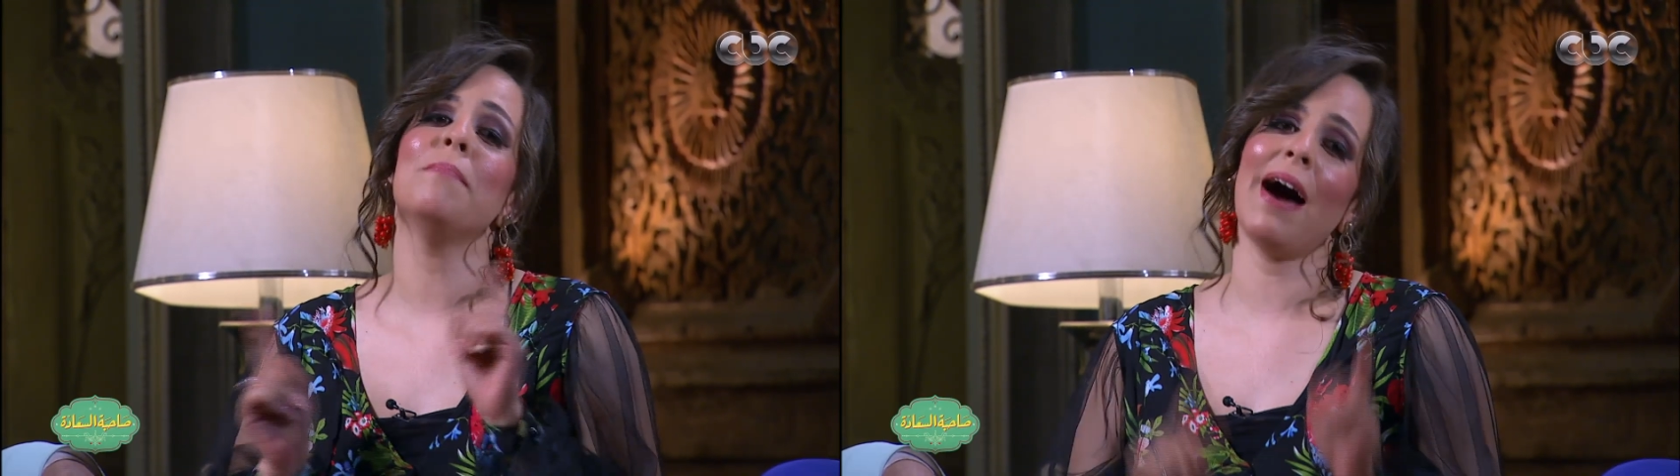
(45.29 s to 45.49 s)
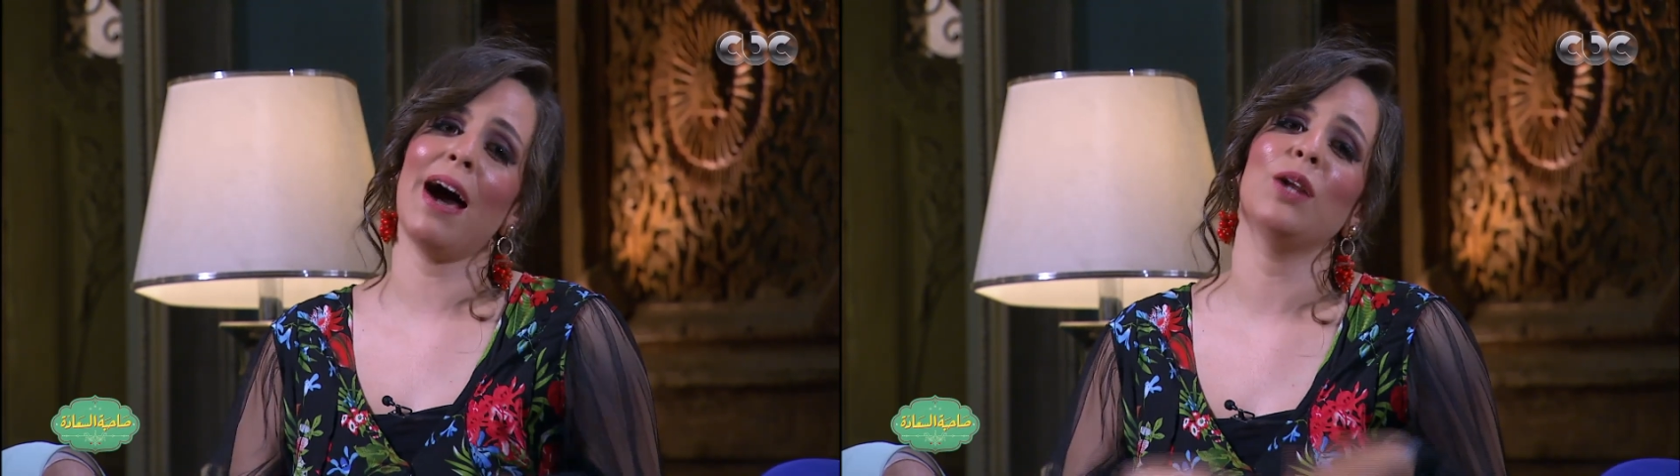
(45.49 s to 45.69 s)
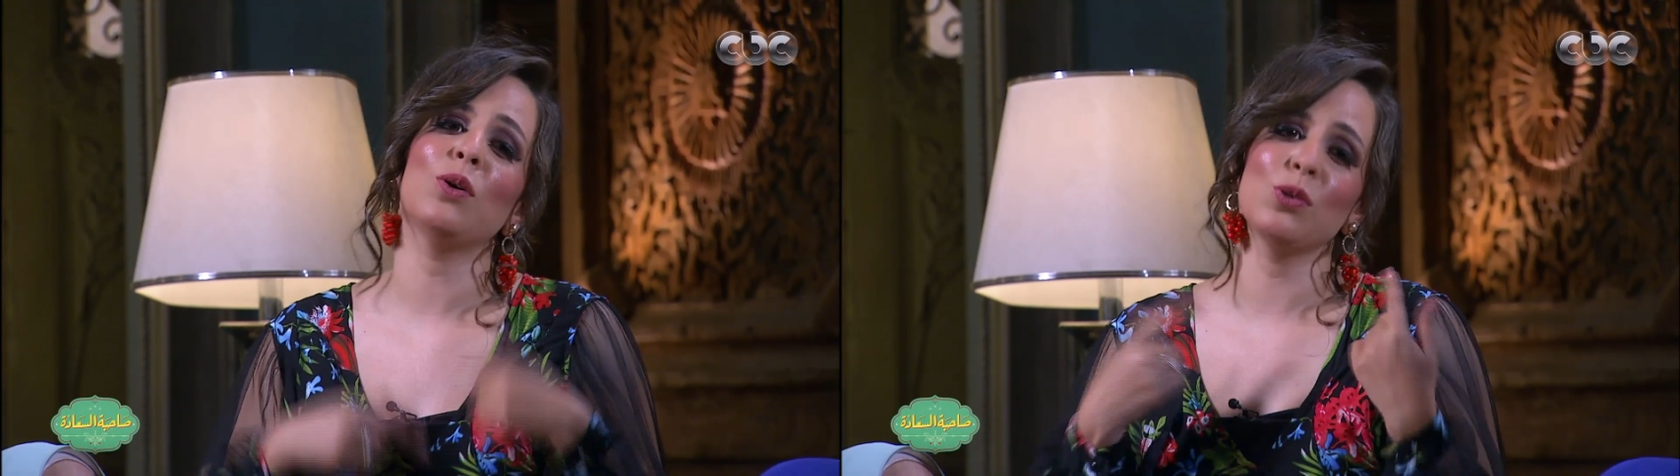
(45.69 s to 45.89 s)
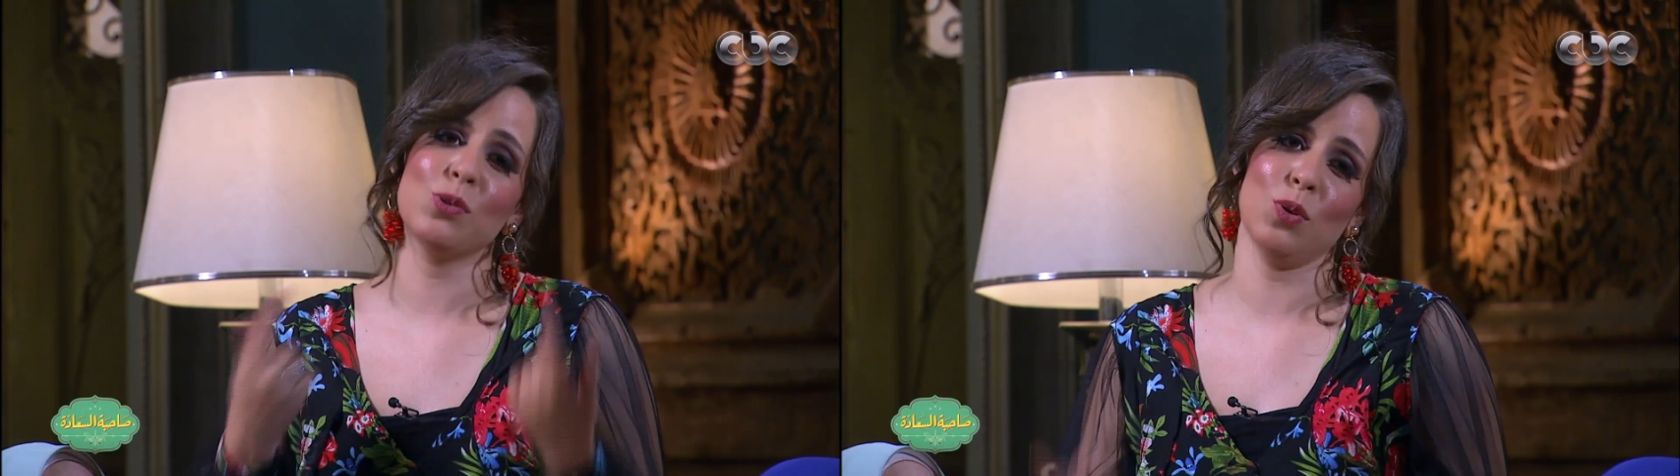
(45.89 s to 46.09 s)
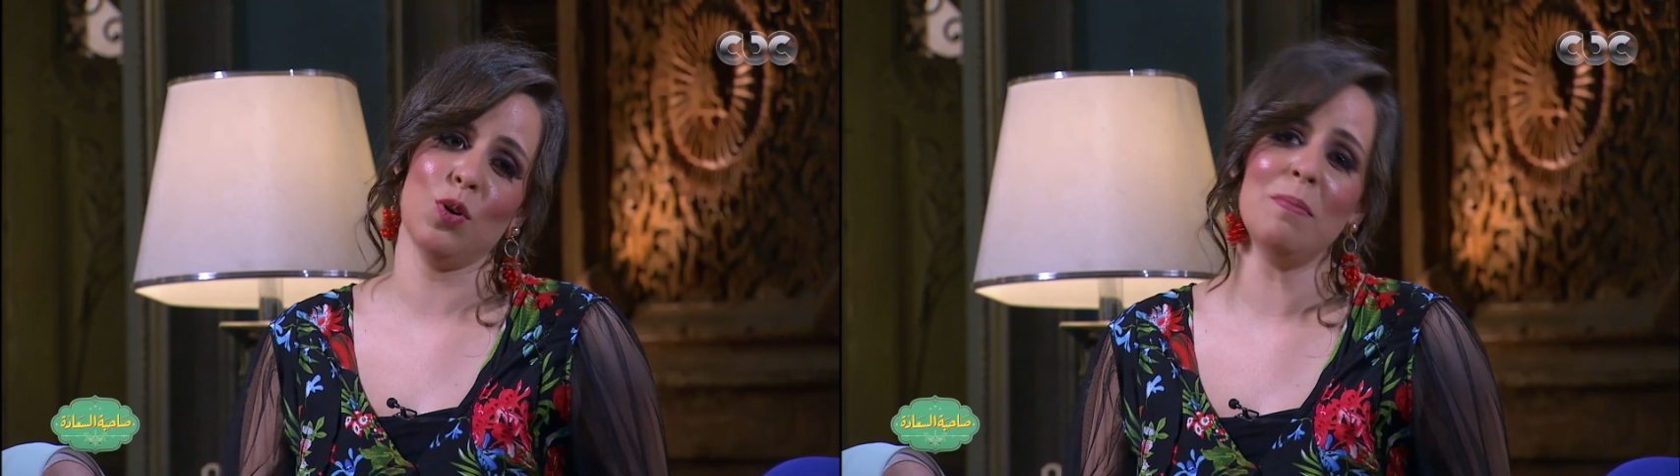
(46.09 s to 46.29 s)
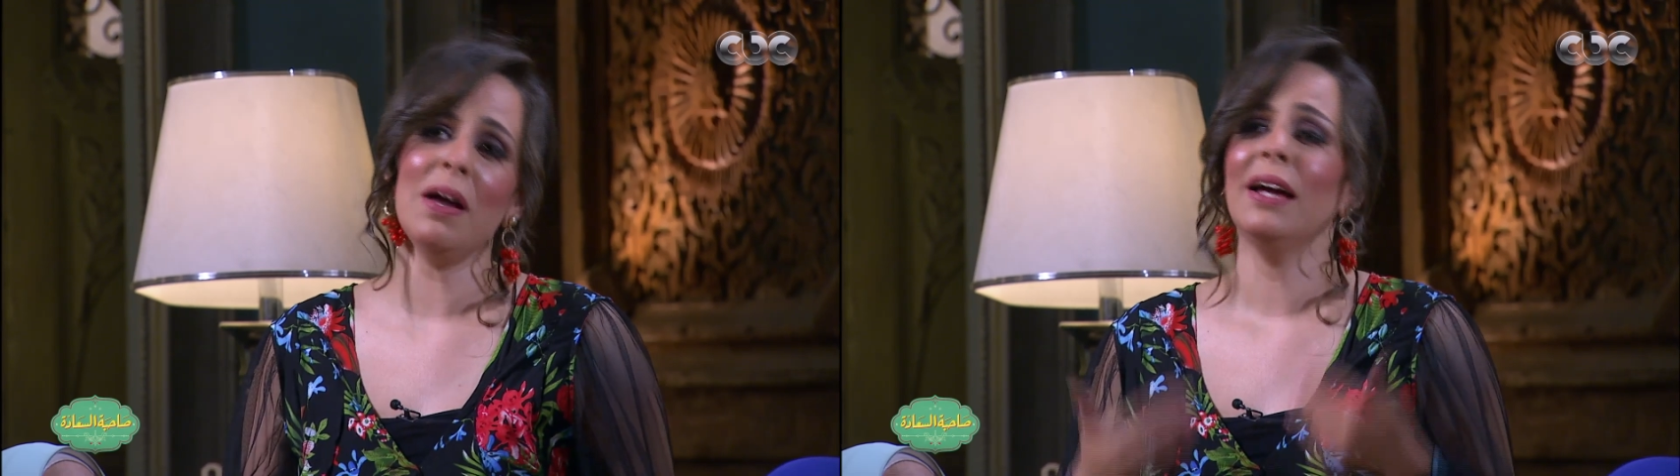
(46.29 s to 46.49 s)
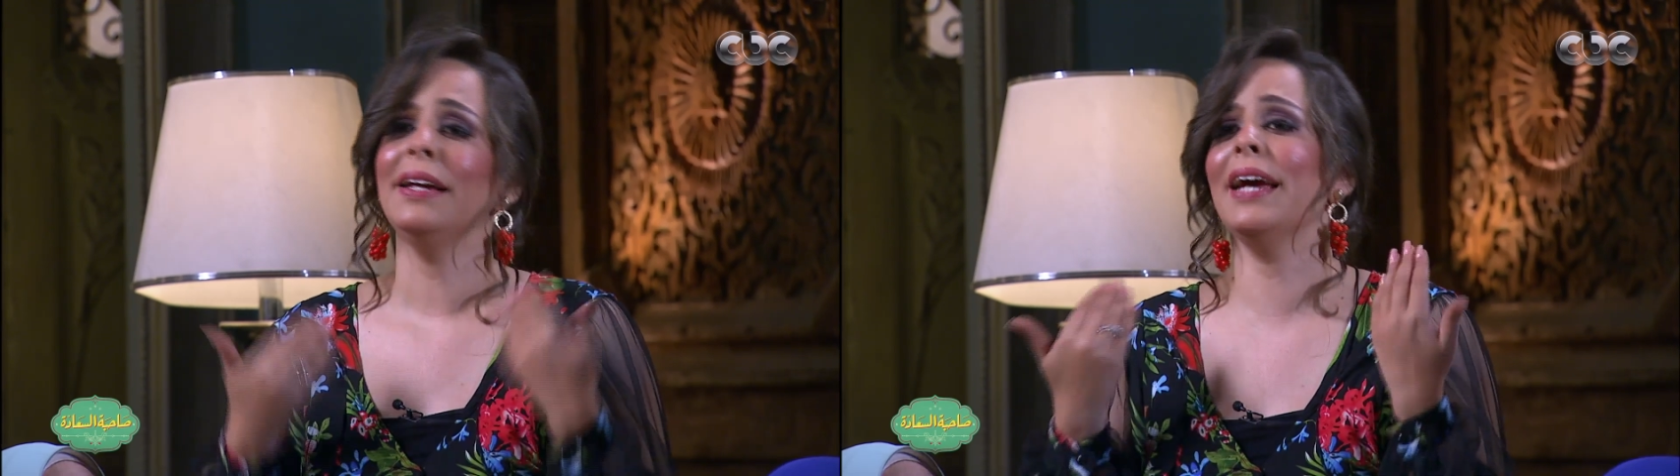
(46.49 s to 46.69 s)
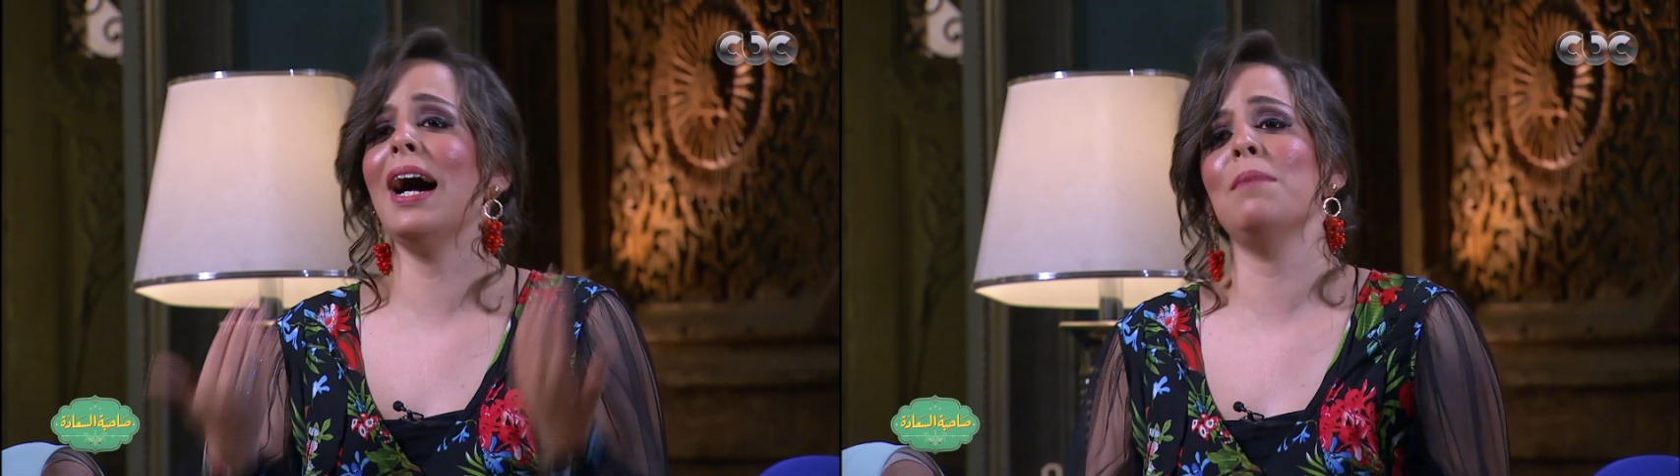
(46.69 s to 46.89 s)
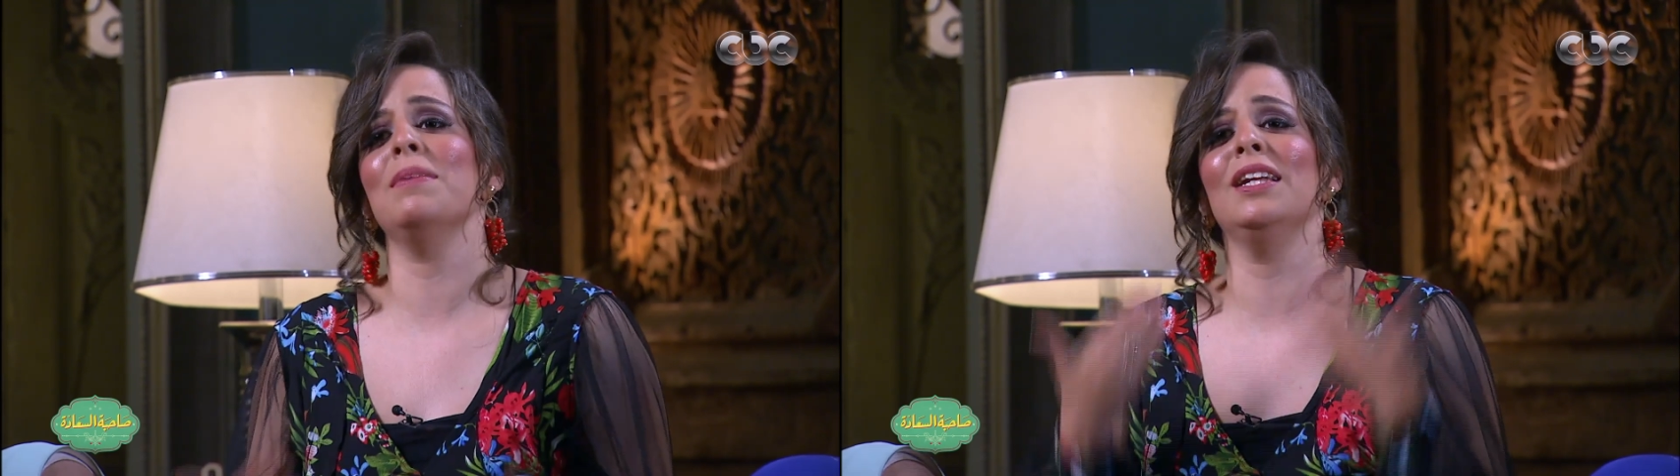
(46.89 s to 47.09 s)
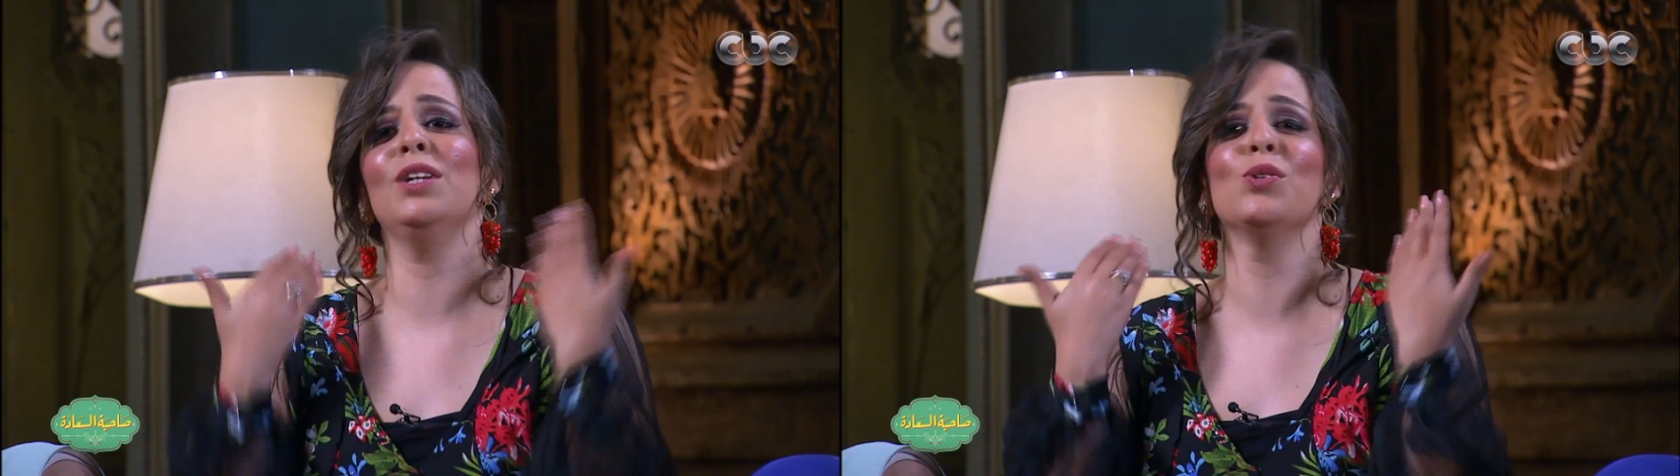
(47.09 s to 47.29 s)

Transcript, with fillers: مع الخصوم يعمل